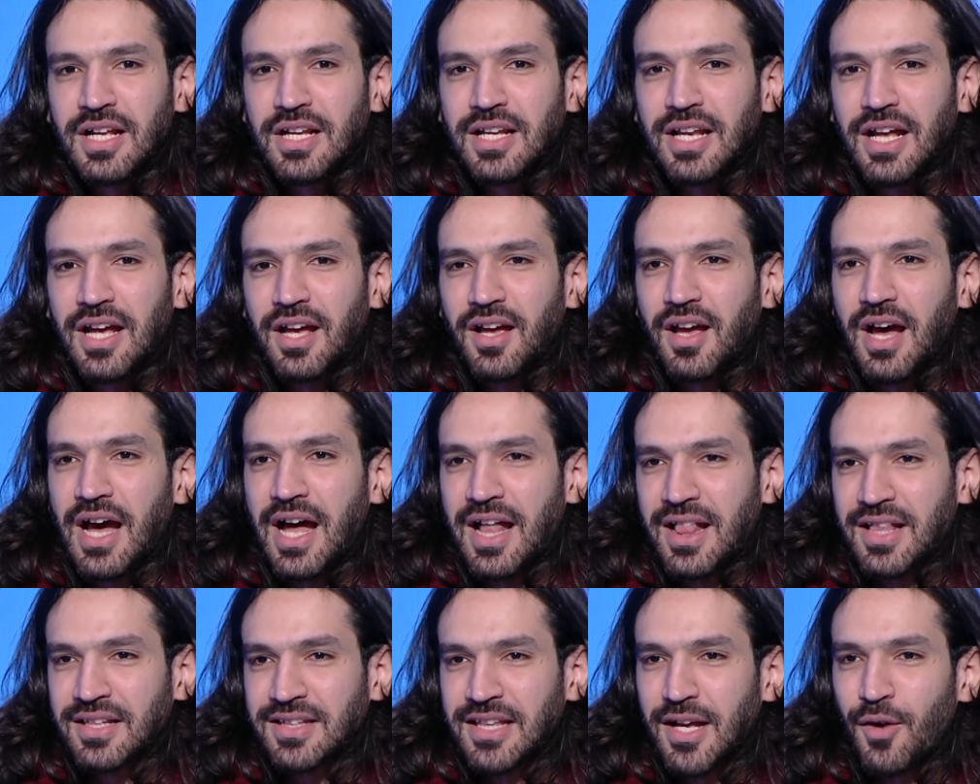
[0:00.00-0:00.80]
لا
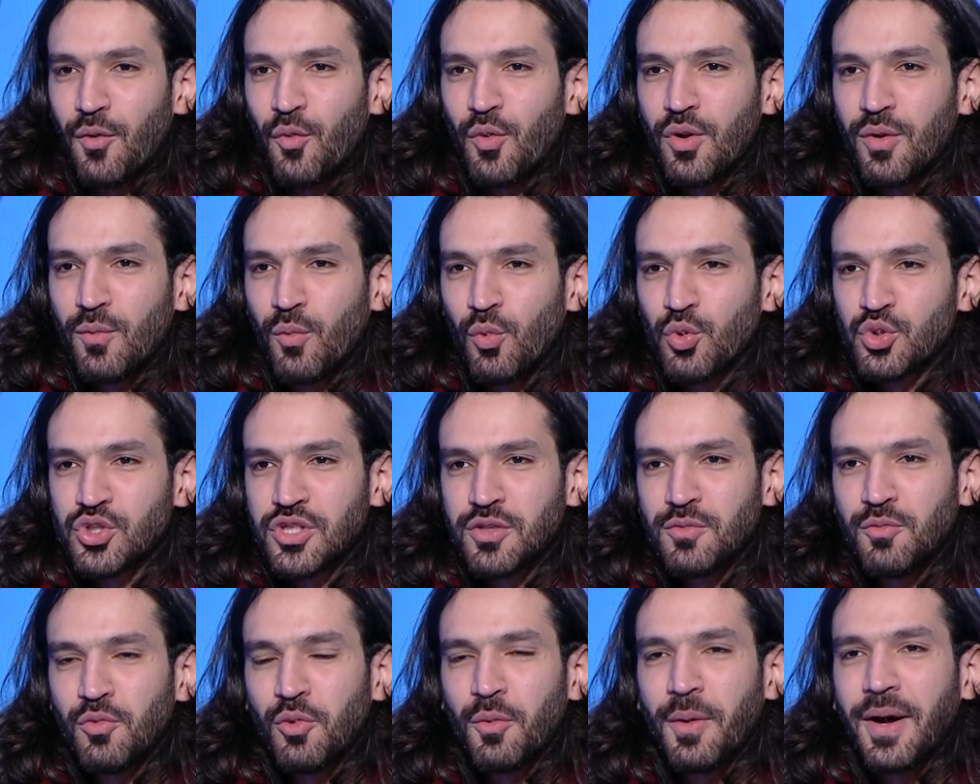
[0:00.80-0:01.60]
عديت اول
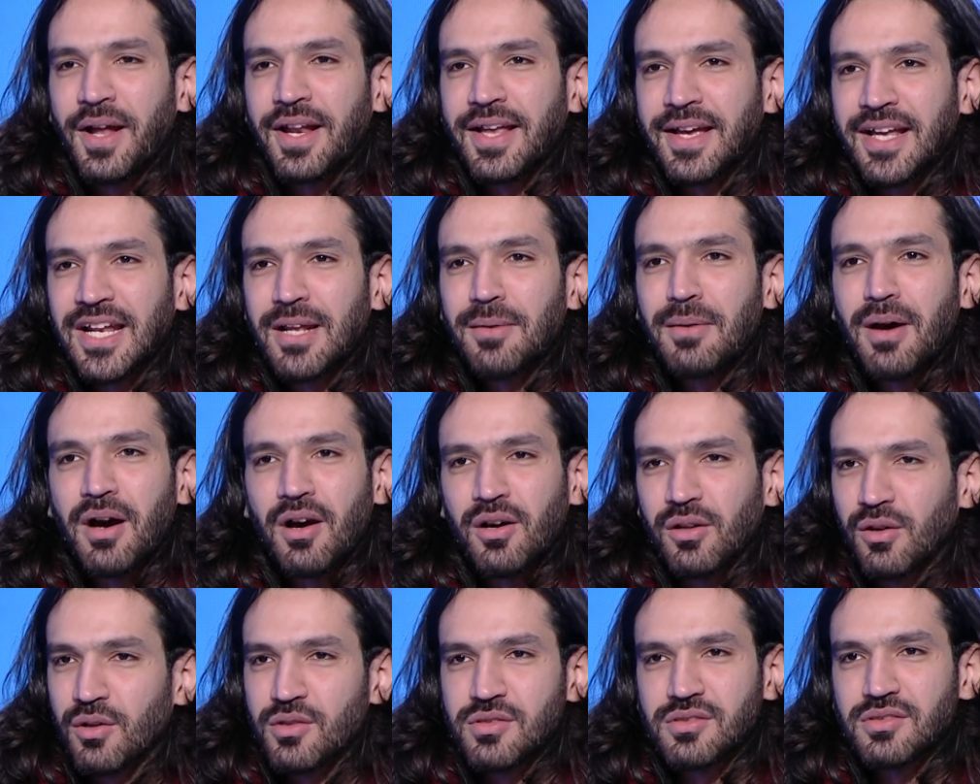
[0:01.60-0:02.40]
موسم وبعد كده بقى
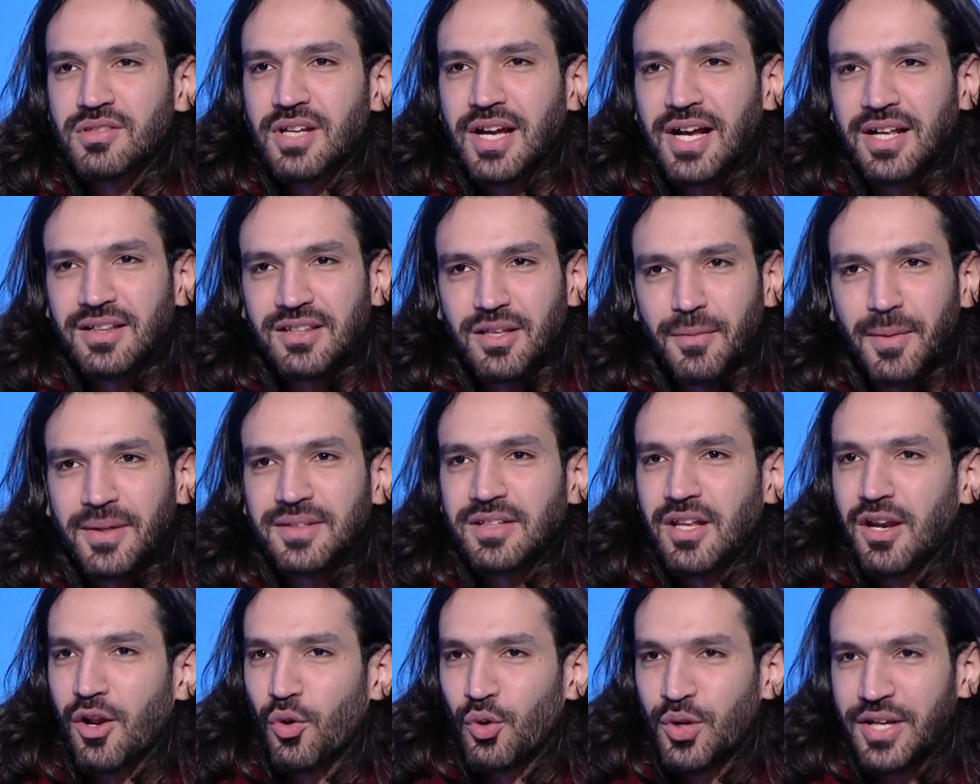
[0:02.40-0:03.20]
خلاص دخلت بقى
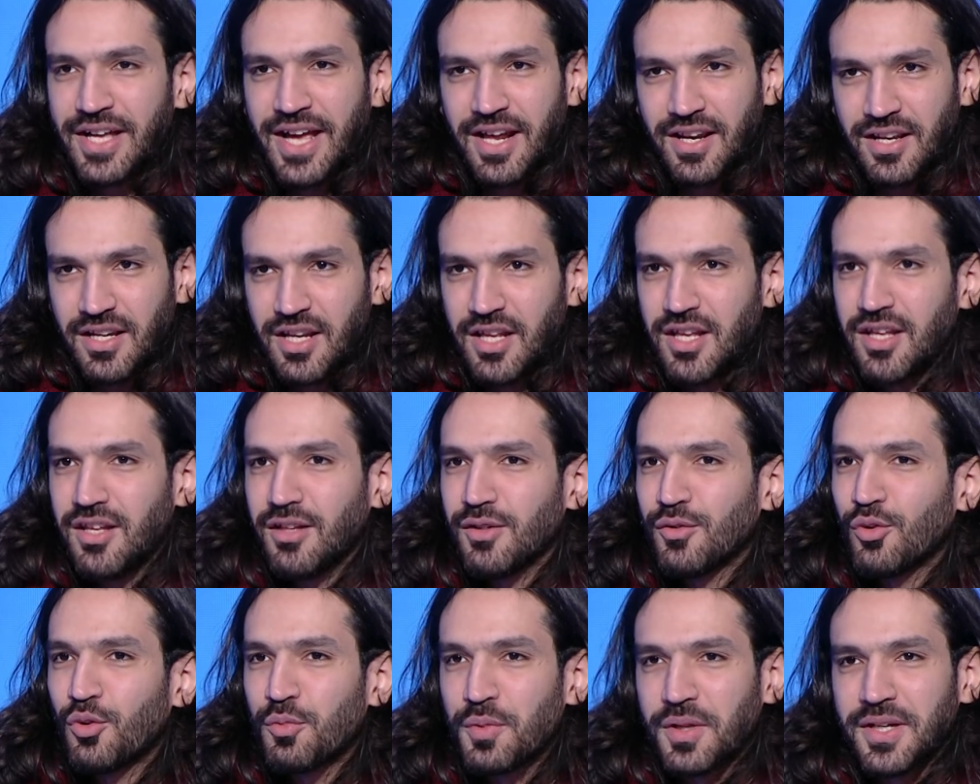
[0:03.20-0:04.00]
طلعوا لي كارنيه
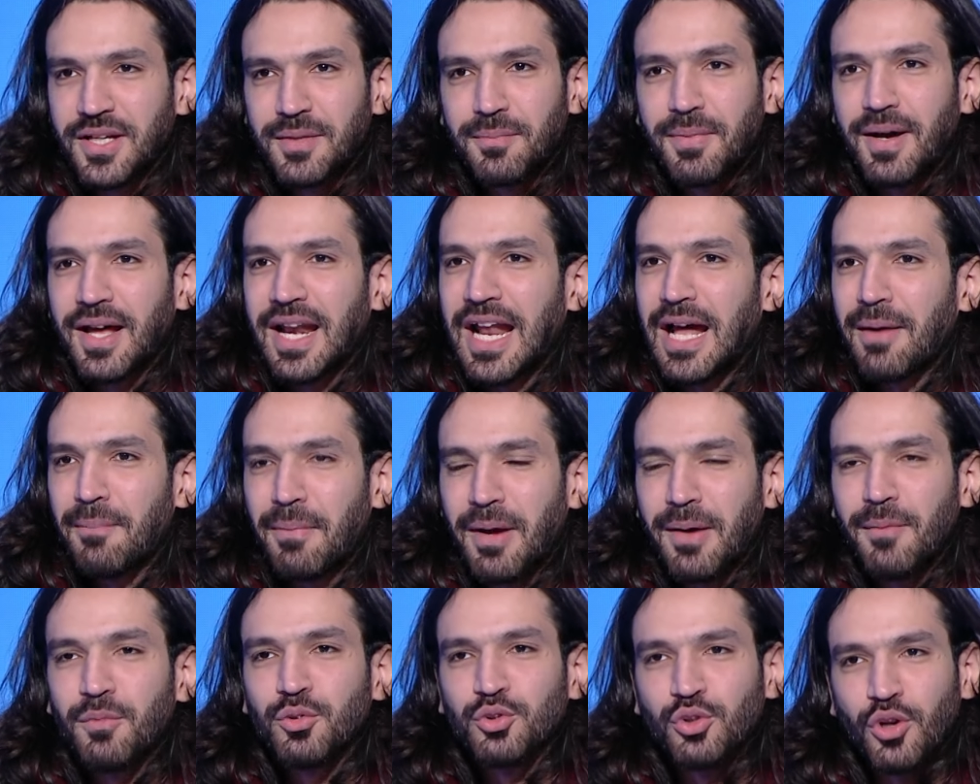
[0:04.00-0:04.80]
وابتديت بقى العب
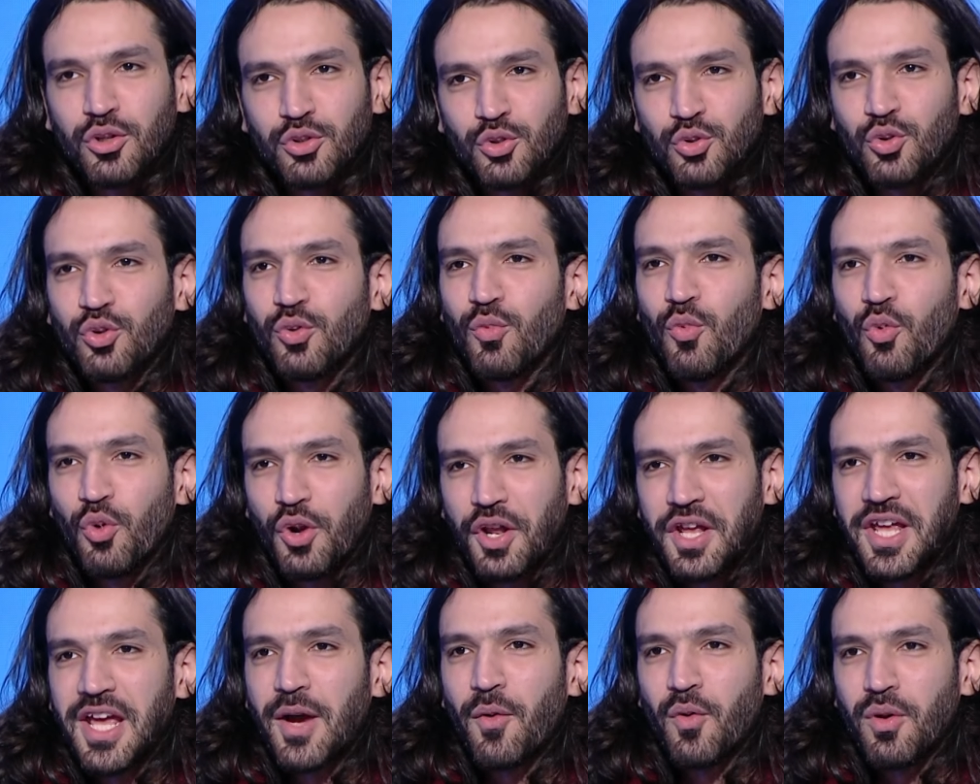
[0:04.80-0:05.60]
بقى بطولات
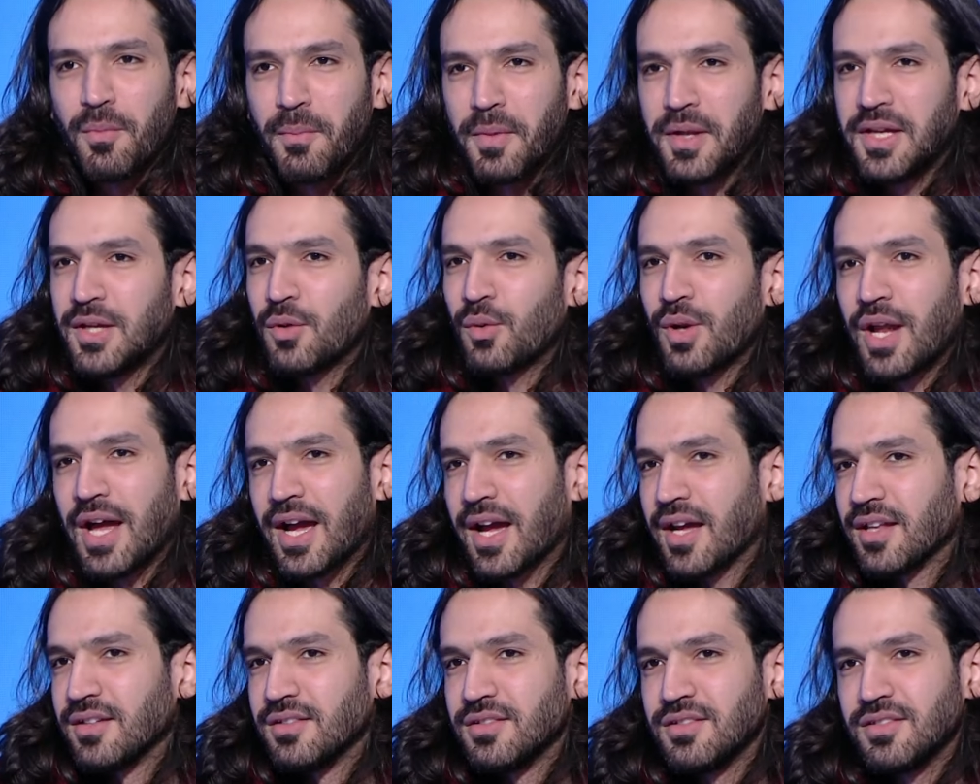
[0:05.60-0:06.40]
الجمهوريه والميني
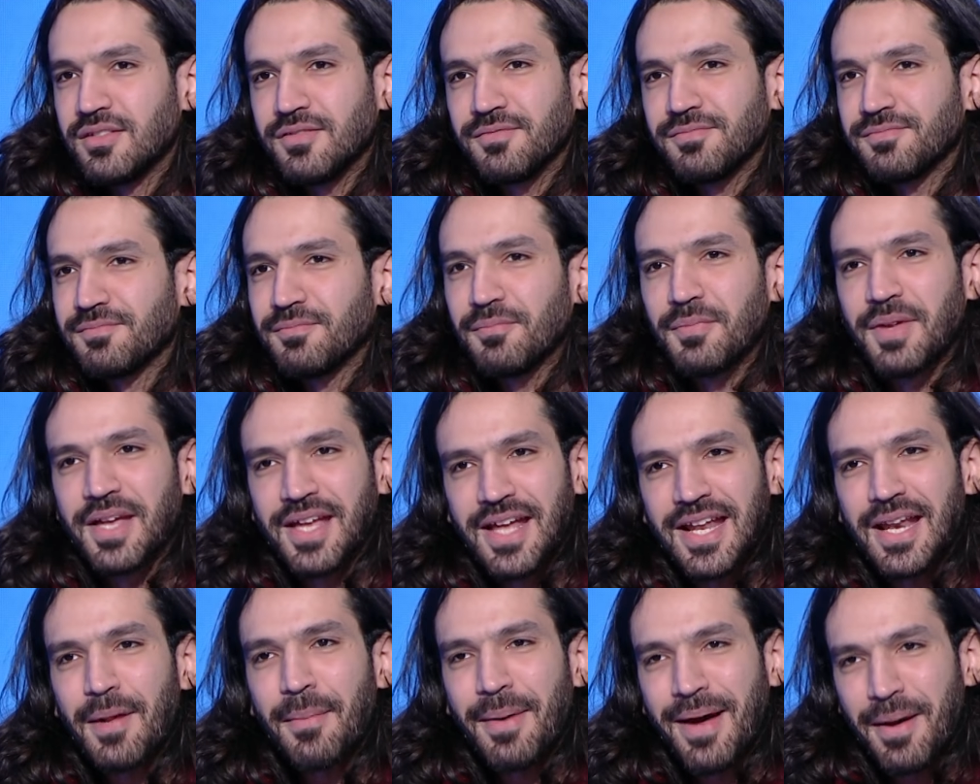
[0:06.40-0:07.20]
والحاجات دي اللي
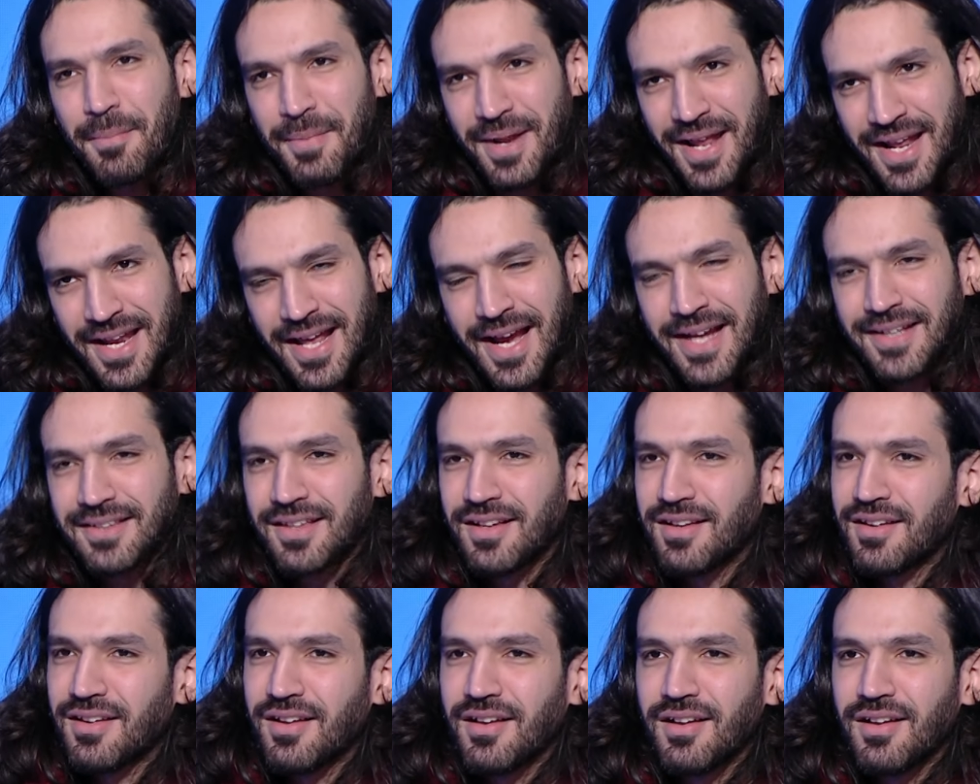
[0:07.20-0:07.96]
هي انا بقى من هنا كانت